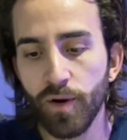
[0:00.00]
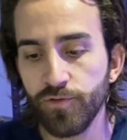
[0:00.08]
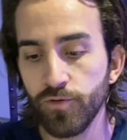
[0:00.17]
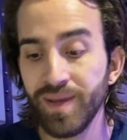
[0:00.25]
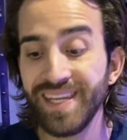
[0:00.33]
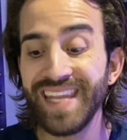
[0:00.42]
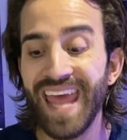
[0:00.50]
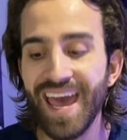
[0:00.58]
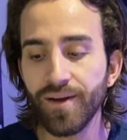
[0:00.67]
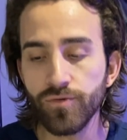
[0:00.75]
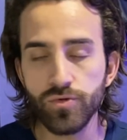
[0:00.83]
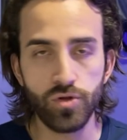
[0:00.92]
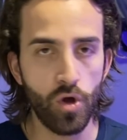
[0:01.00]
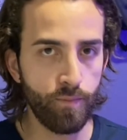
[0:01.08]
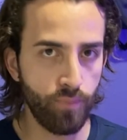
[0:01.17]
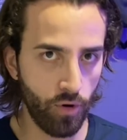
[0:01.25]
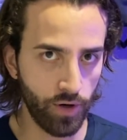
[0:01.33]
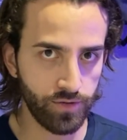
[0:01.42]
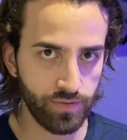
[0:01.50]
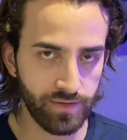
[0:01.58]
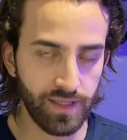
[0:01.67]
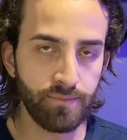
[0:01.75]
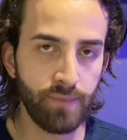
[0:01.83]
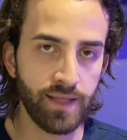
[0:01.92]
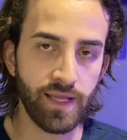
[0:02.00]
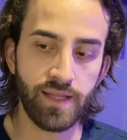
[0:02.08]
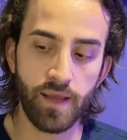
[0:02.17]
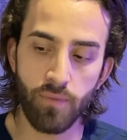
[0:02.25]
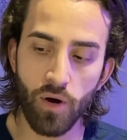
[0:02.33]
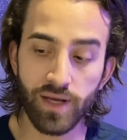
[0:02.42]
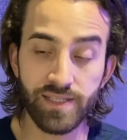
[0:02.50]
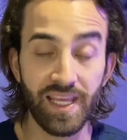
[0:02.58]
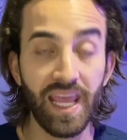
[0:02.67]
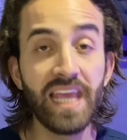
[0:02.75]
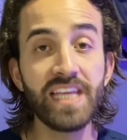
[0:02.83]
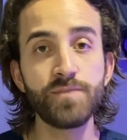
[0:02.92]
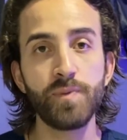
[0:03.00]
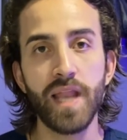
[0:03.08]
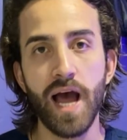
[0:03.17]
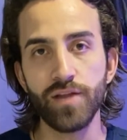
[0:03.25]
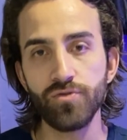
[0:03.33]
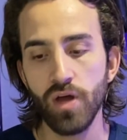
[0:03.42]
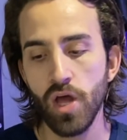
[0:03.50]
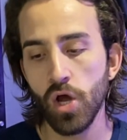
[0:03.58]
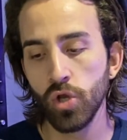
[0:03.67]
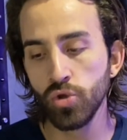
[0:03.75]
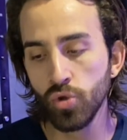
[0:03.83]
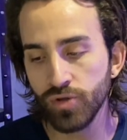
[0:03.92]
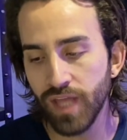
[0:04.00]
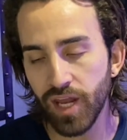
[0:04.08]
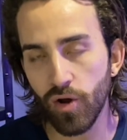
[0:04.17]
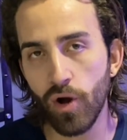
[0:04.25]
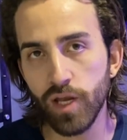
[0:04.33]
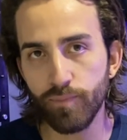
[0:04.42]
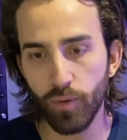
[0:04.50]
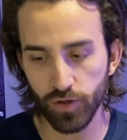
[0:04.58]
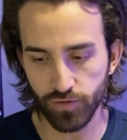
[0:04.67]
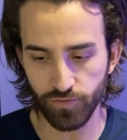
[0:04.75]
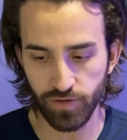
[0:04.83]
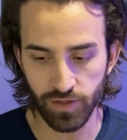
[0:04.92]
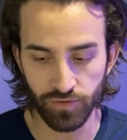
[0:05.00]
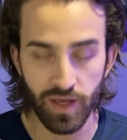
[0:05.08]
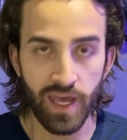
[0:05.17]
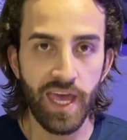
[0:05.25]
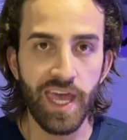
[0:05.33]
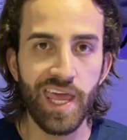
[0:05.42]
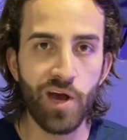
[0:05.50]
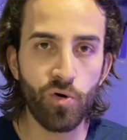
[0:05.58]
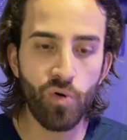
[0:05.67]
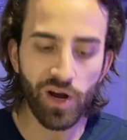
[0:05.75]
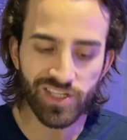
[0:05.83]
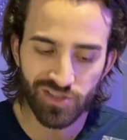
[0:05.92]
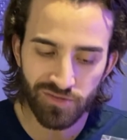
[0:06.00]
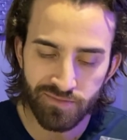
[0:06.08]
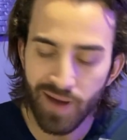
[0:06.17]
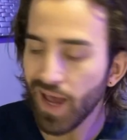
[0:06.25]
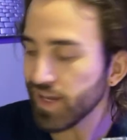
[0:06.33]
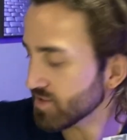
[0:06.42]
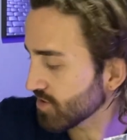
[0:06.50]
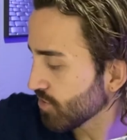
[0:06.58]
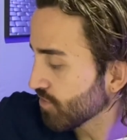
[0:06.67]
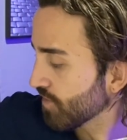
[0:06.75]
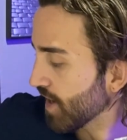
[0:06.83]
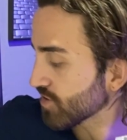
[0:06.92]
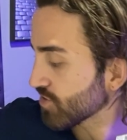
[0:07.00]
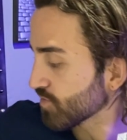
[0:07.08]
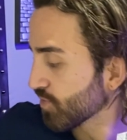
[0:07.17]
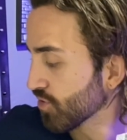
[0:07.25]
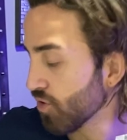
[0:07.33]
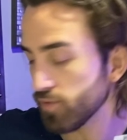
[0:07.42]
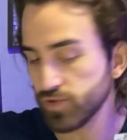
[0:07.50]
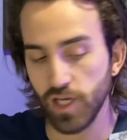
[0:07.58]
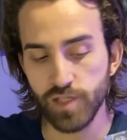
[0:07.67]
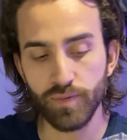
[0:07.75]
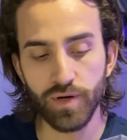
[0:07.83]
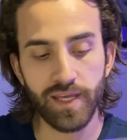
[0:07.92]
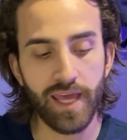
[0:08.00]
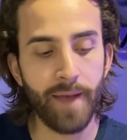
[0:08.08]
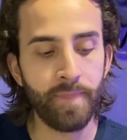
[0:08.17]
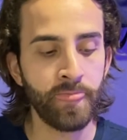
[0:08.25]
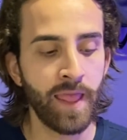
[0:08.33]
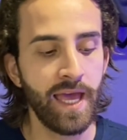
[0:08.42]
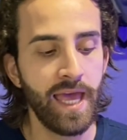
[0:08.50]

perfume Nero Del Porto, também da Inebox, inspirado no Neroli Porto Fino. Eu gosto mais que o Versus por Homem, gente, porque